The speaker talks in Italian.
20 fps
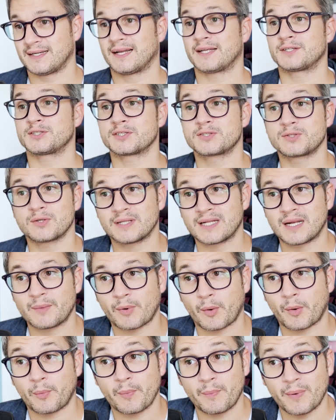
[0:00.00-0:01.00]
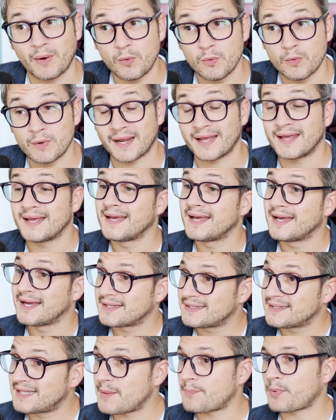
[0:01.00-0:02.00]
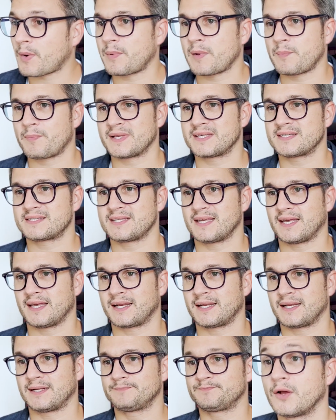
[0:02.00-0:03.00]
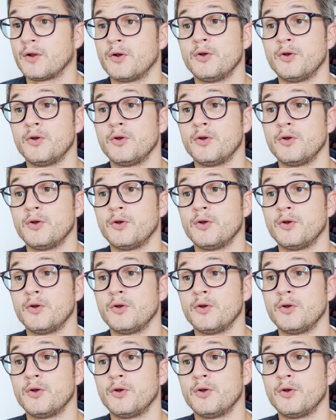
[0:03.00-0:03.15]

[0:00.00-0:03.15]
la gestione delle proprie paure, dei propri pensieri.